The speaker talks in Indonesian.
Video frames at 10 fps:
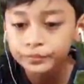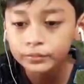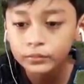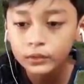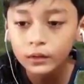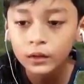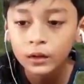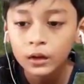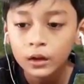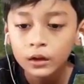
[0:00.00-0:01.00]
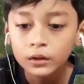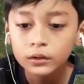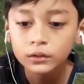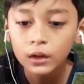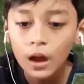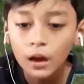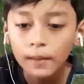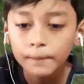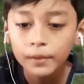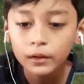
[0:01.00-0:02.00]
kalau kita pencet Queen ya guys
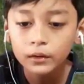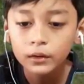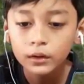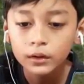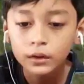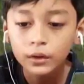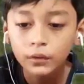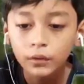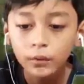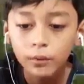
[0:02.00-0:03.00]
ya di sini nih